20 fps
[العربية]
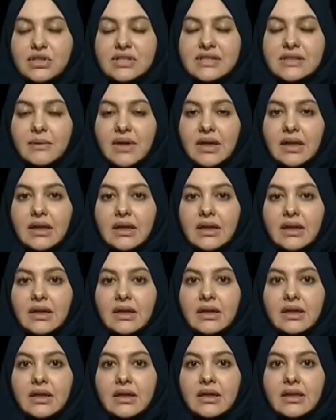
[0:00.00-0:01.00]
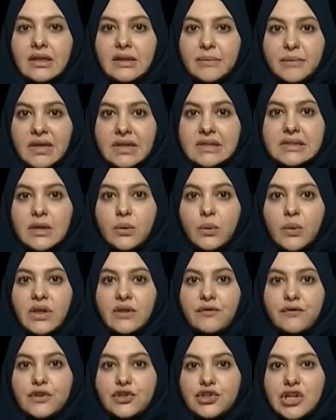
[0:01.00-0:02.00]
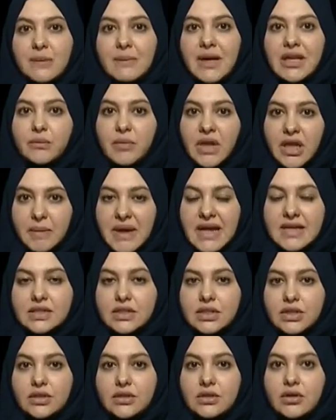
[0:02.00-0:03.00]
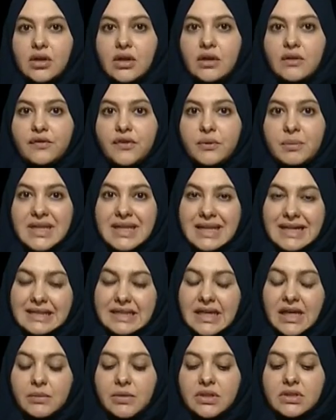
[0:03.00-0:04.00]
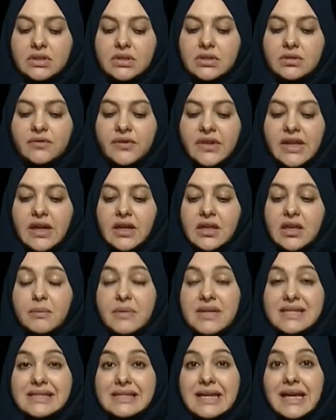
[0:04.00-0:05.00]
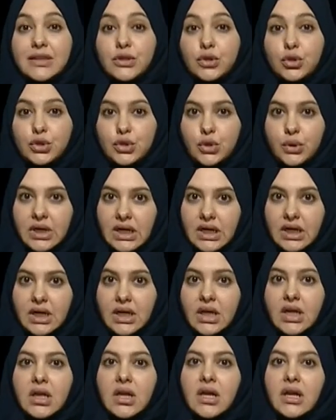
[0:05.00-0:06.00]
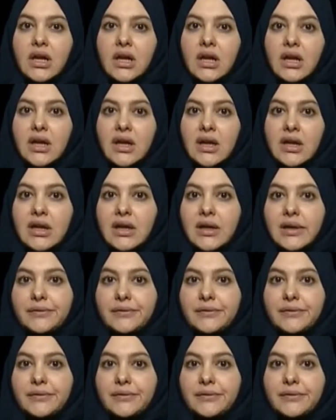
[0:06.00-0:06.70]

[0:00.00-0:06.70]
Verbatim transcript: الزماله اللي بسويه في جامعه مكماستر آه، في مدينه هاملتون في كندا بس الدكتوراه آه،